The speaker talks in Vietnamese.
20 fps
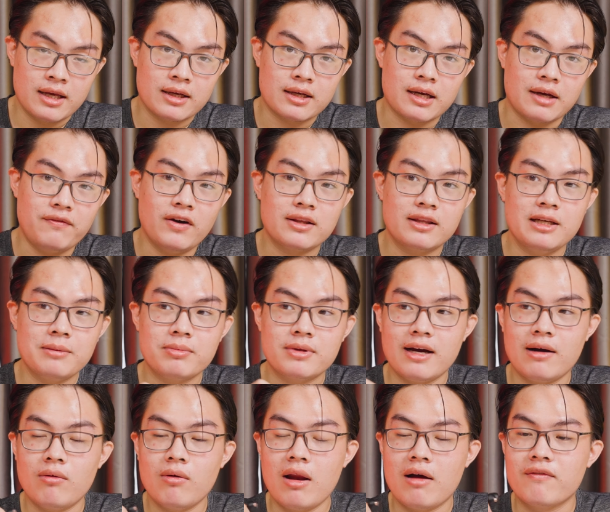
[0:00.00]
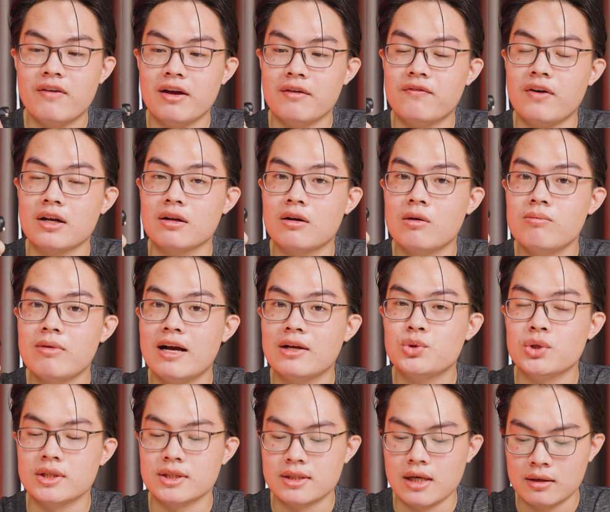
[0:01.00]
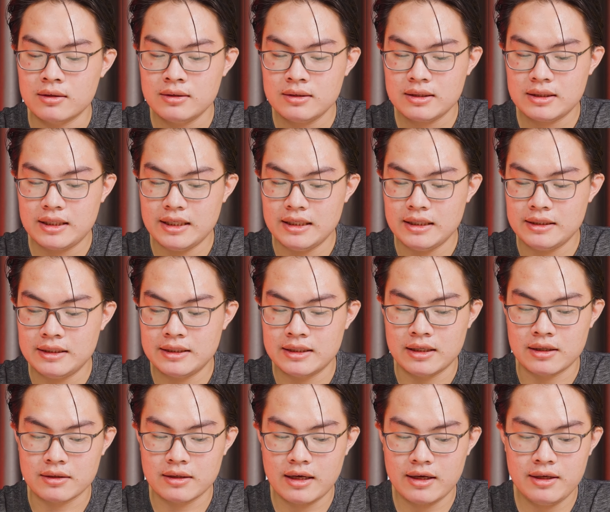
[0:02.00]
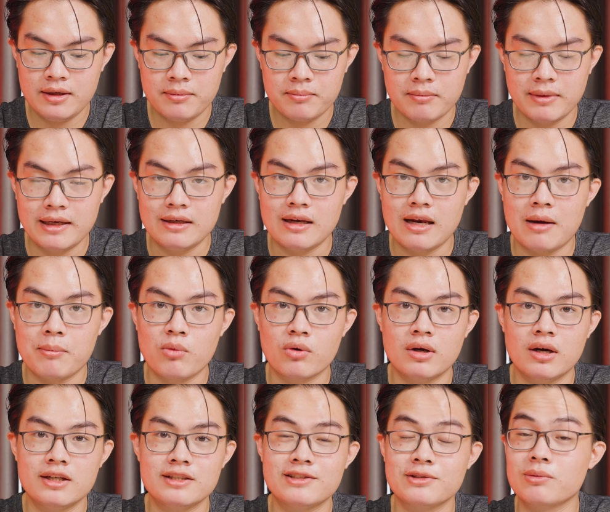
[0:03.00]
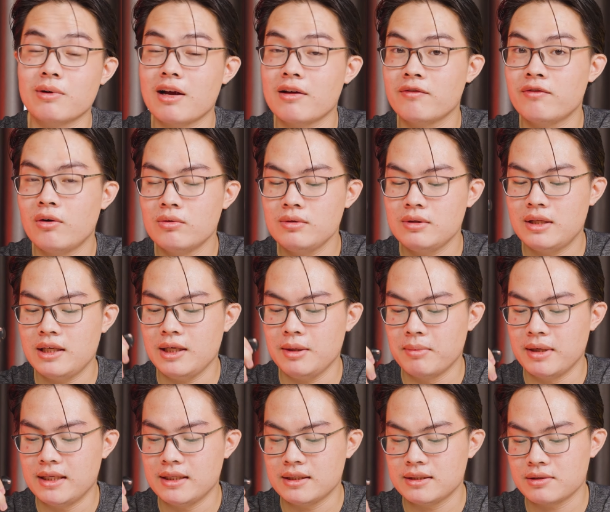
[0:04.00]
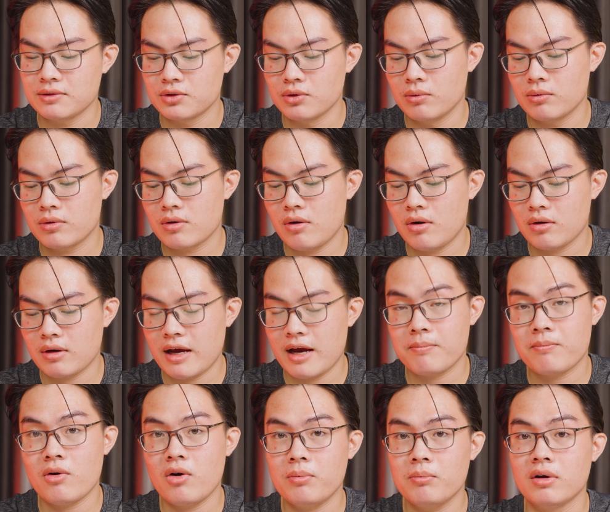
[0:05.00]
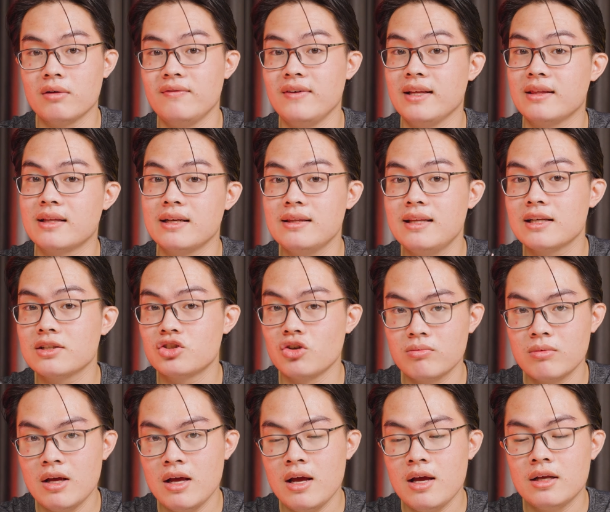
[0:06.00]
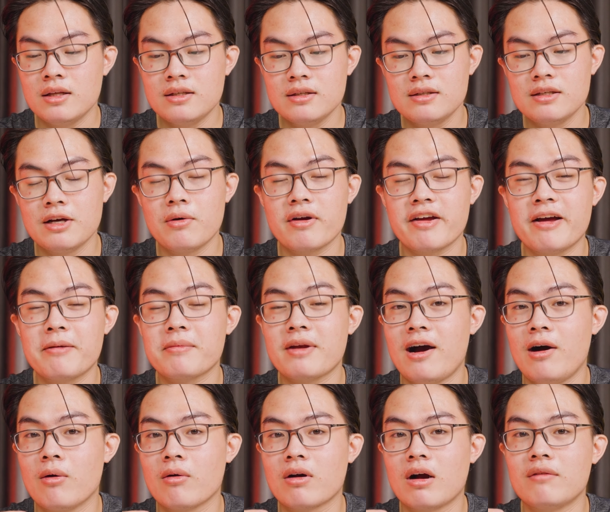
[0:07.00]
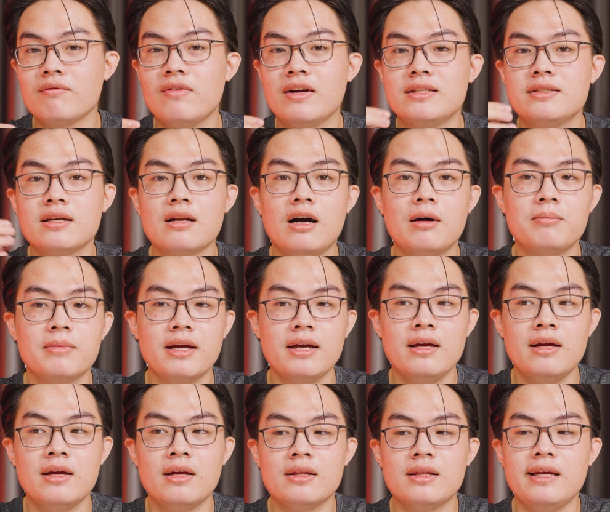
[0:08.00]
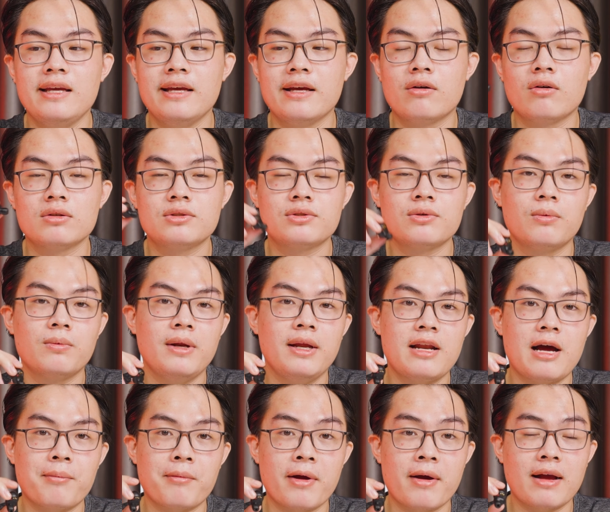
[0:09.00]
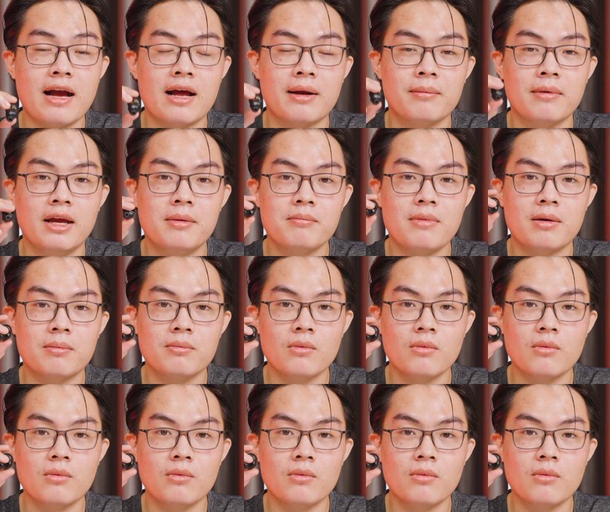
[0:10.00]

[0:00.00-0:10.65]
cái phần tiếp theo là về phần công nghệ truyền dẫn thì ờ, đây mình là một người sử dụng iPhone thì mình sử dụng con AirPods bởi vì tính tiện dụng nhưng nếu anh em nào cần về chất âm ấy thì con Sony A5100X Mark